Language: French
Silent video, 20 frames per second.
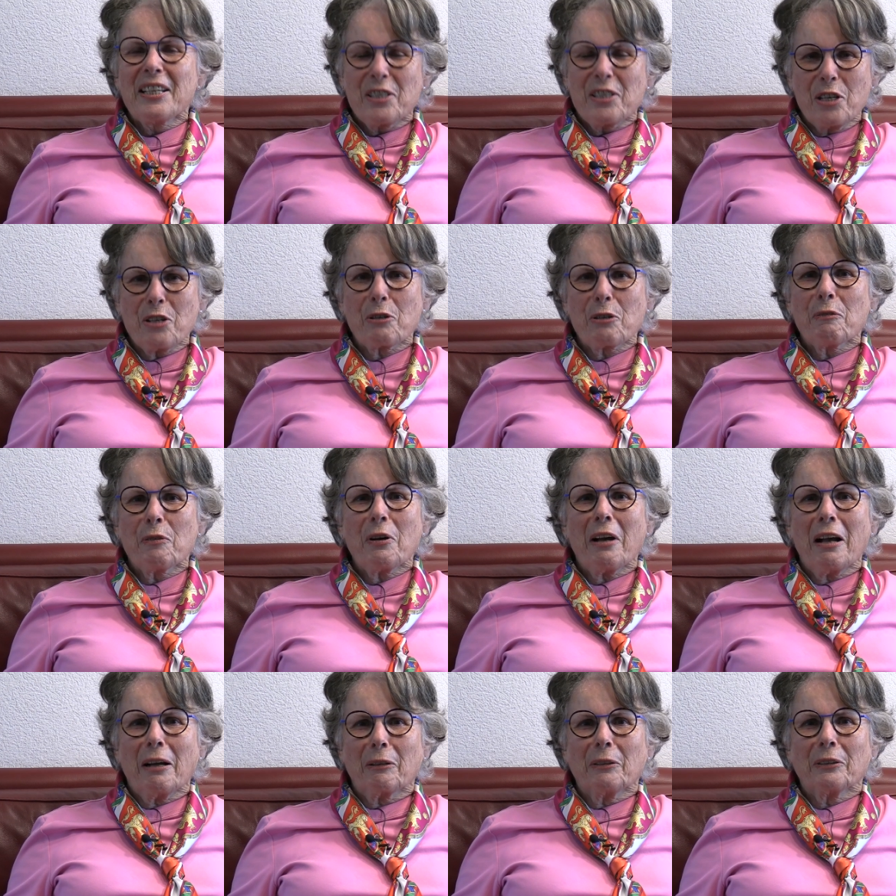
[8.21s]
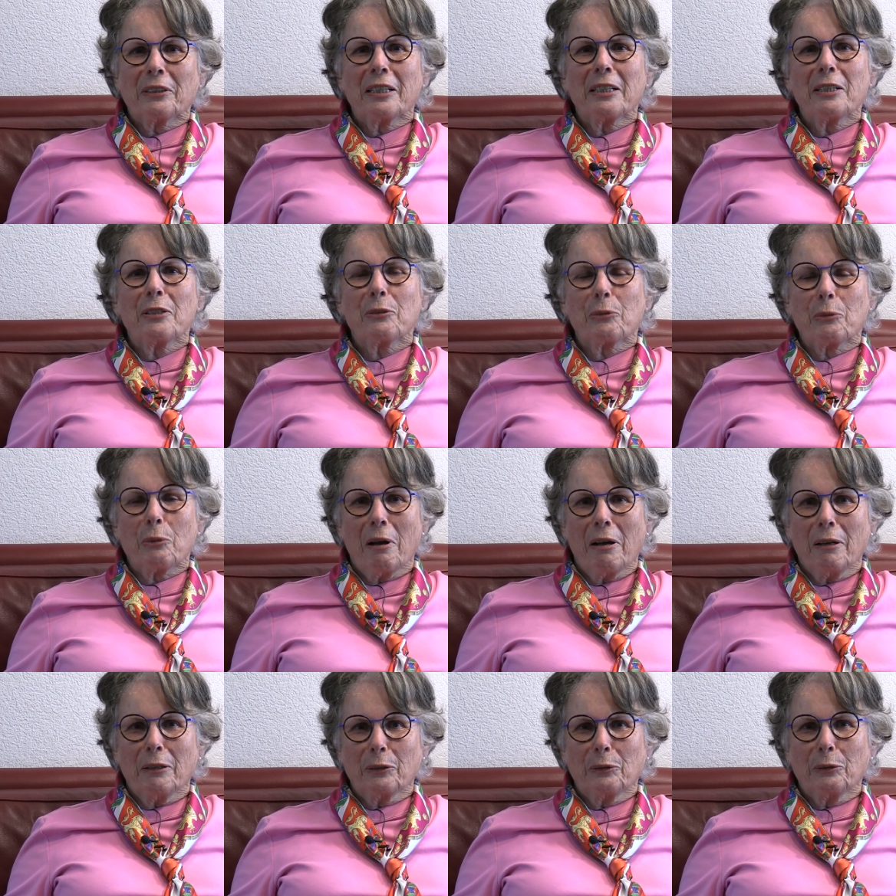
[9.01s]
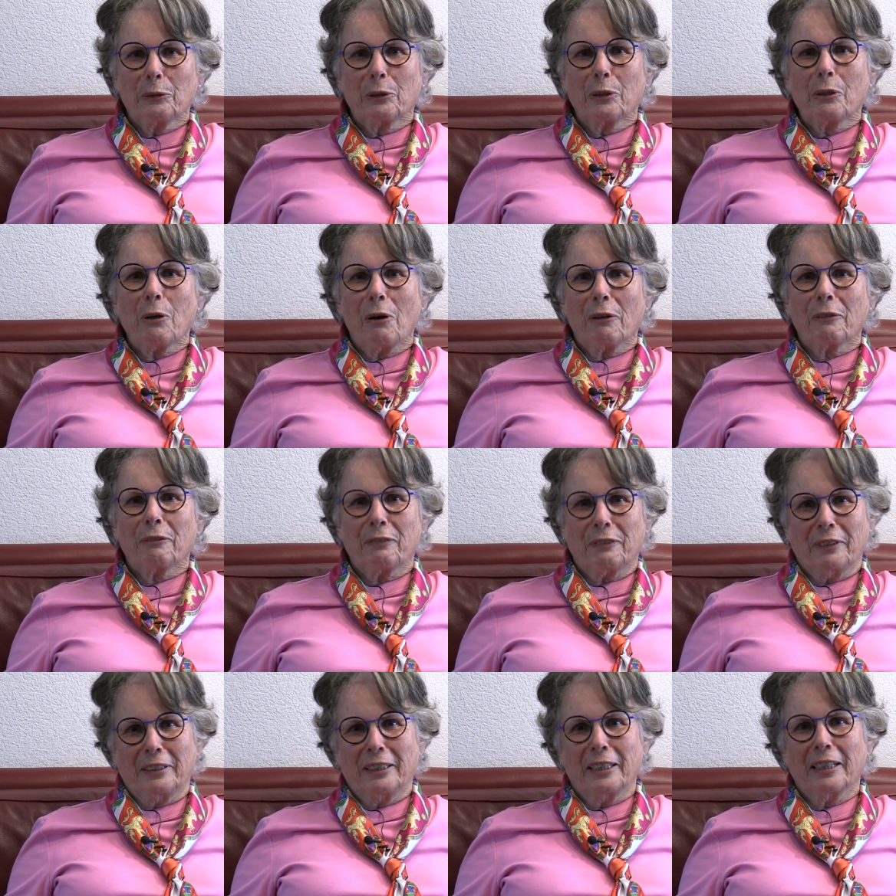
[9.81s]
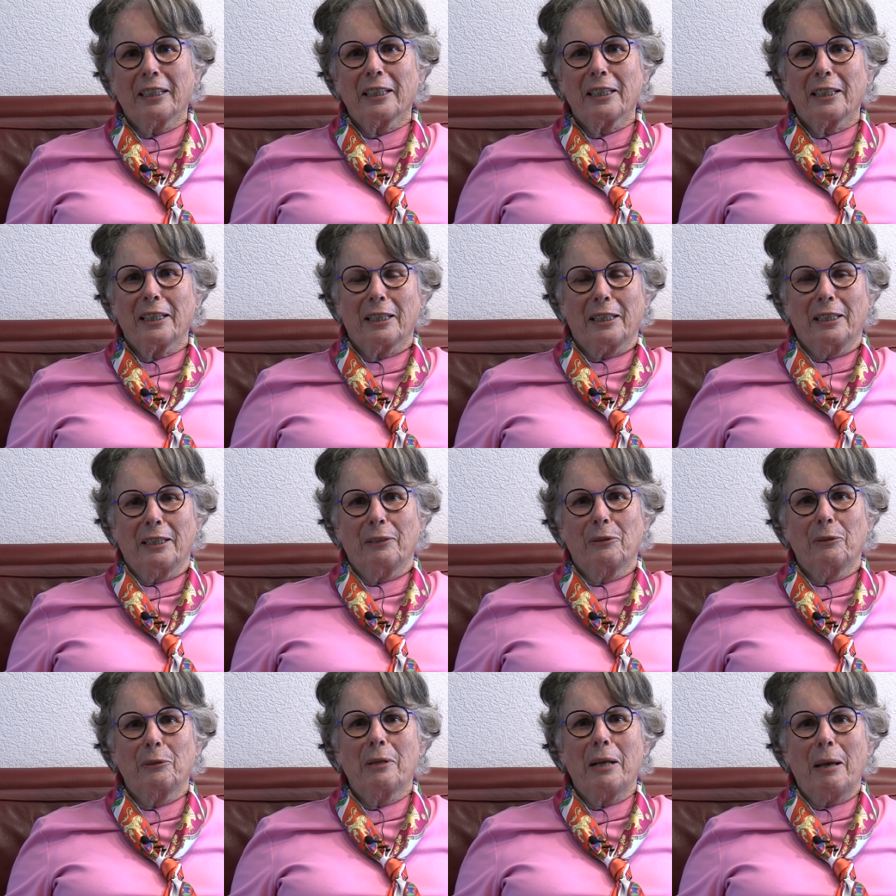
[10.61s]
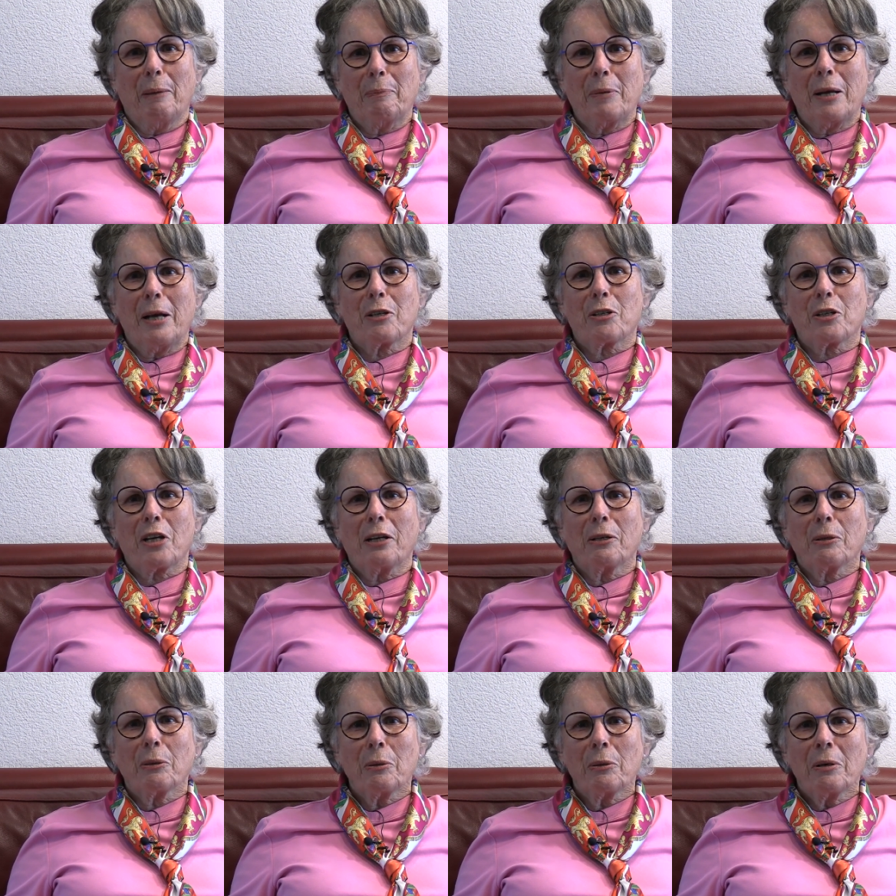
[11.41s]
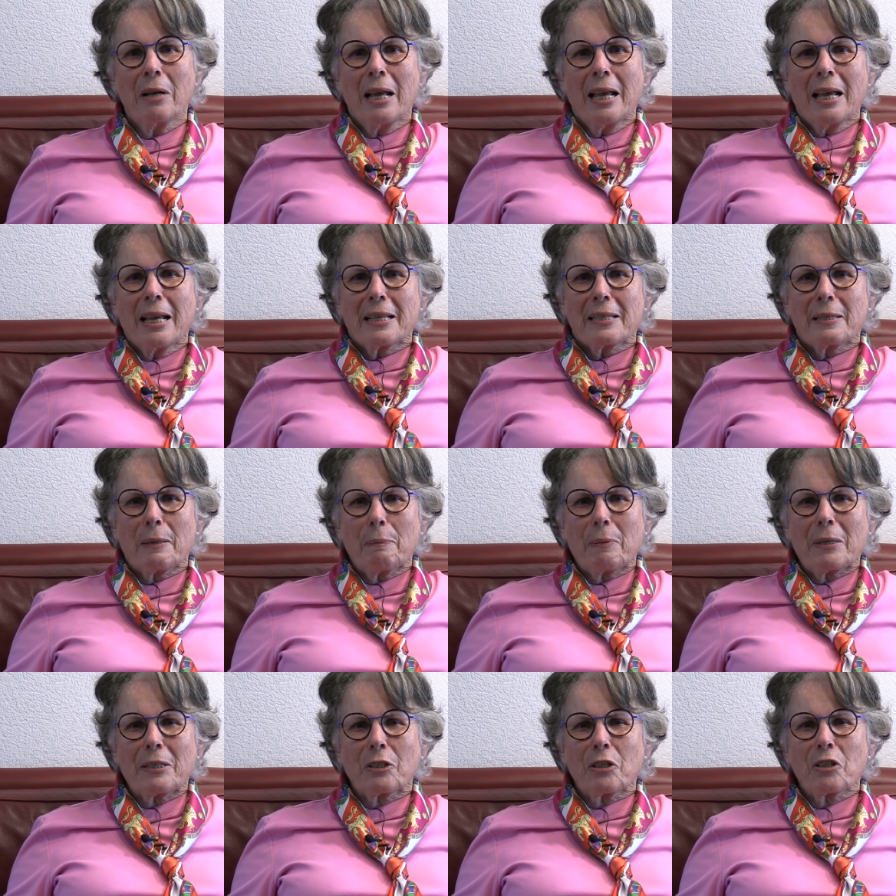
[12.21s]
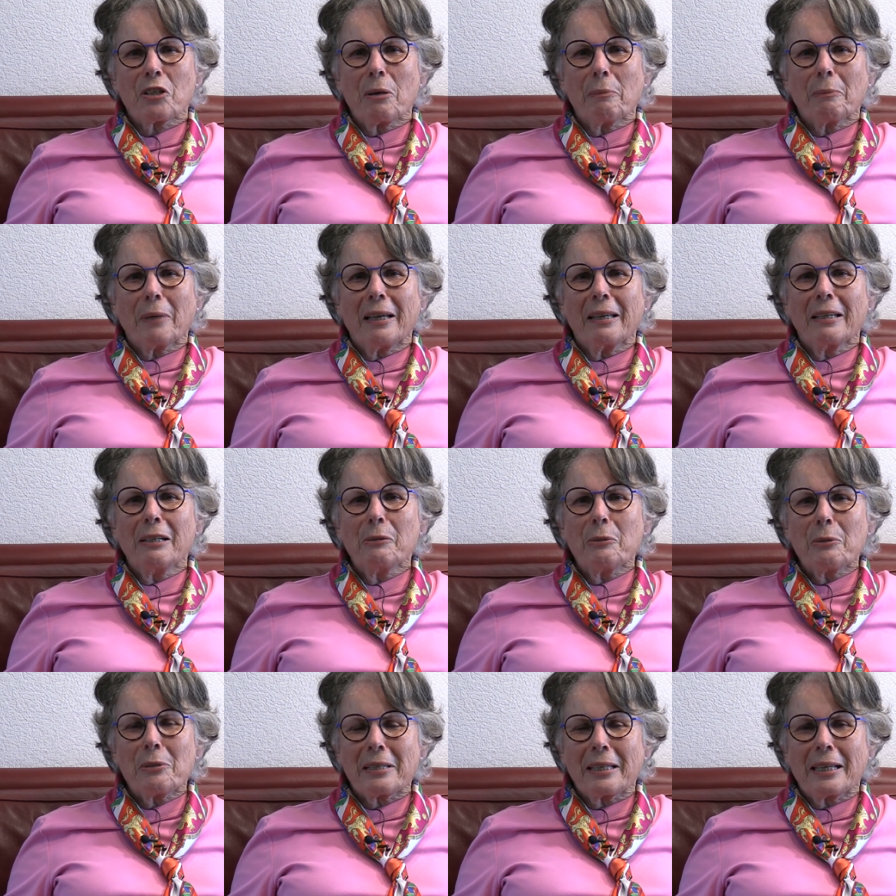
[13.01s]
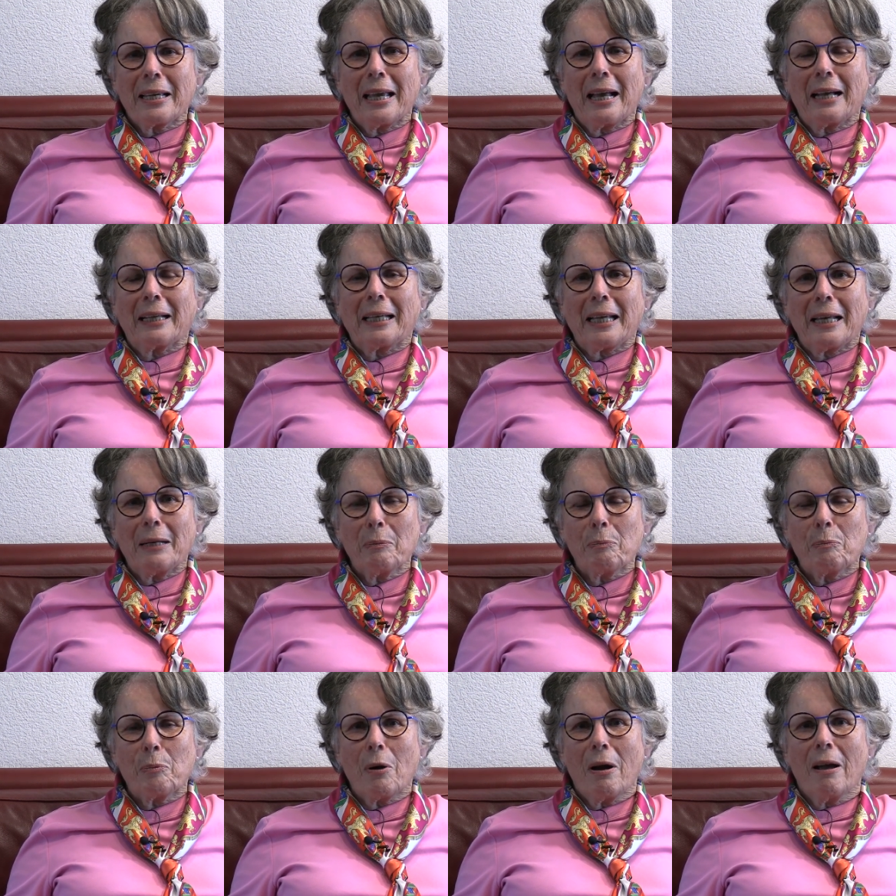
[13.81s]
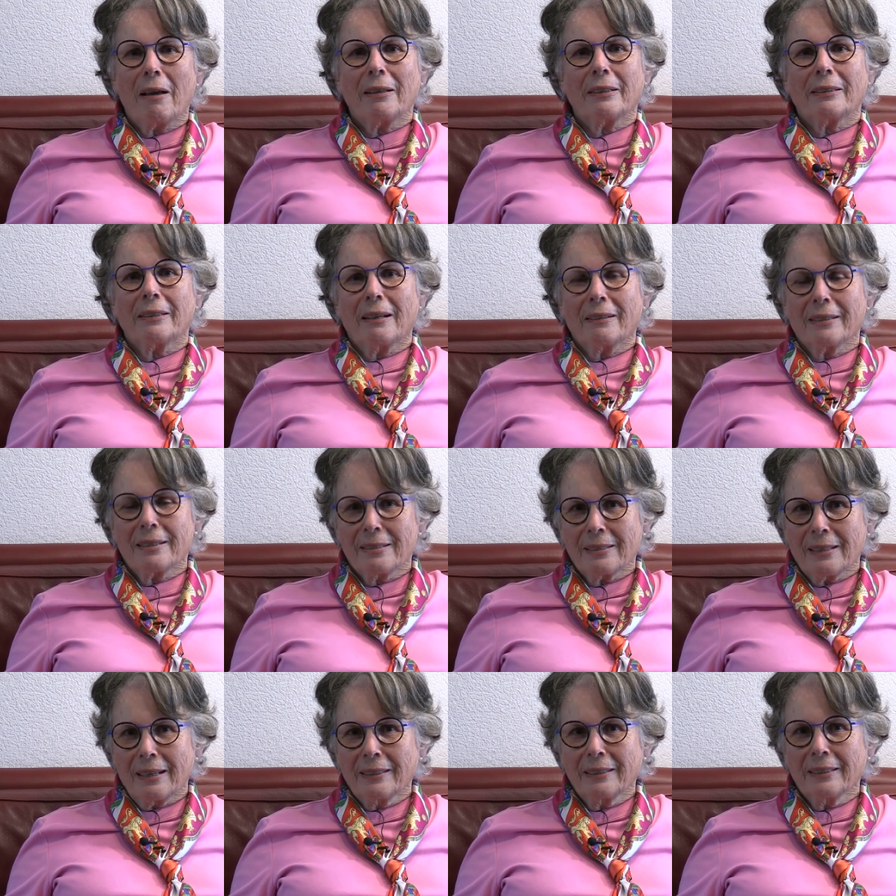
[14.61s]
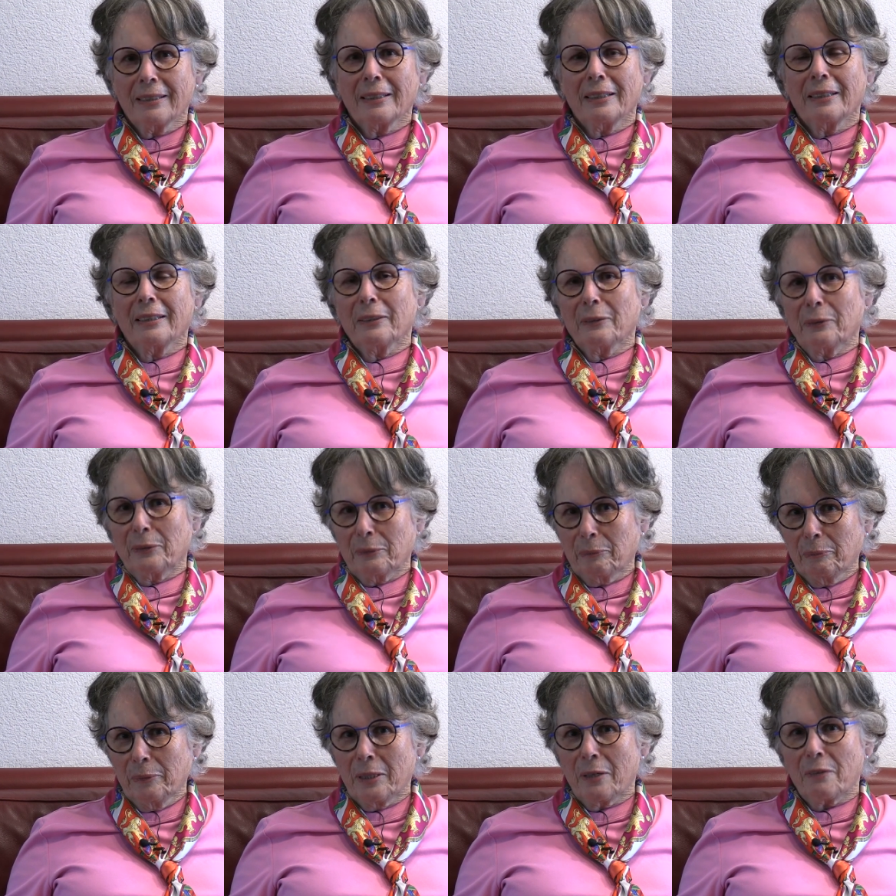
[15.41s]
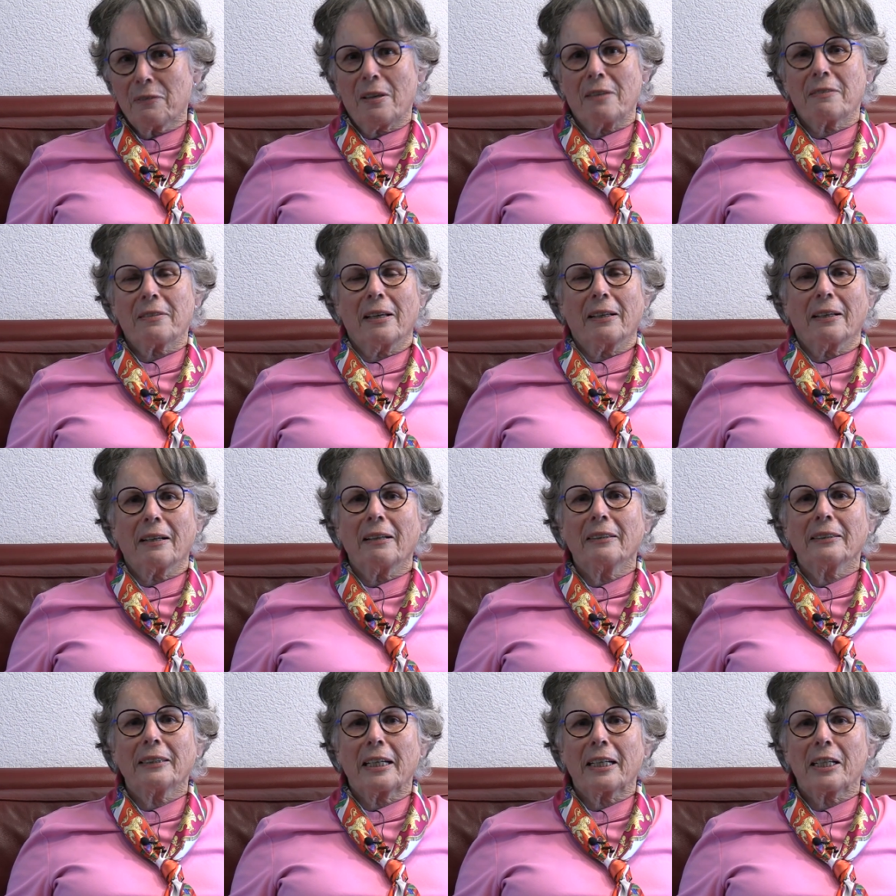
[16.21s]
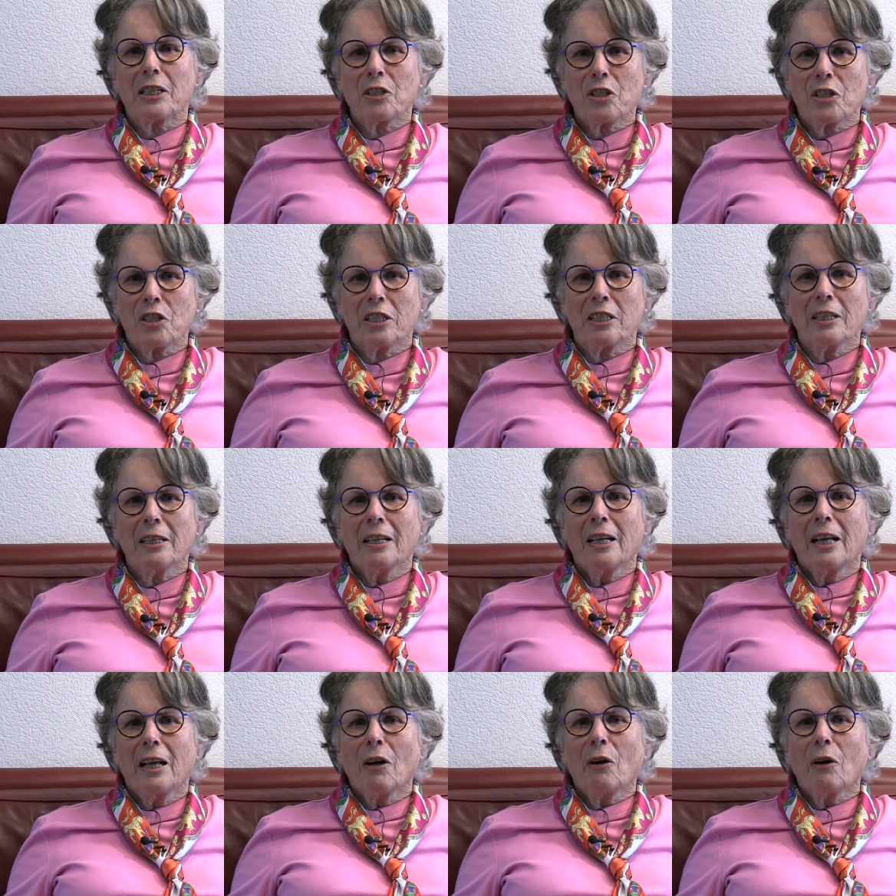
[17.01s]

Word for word: Si je veux raconter l'histoire du coq Frédéric et du lapin Jeannot, c'est parce que j'aimerais illustrer à quel point, dans les années 1950 euh, à Réchy,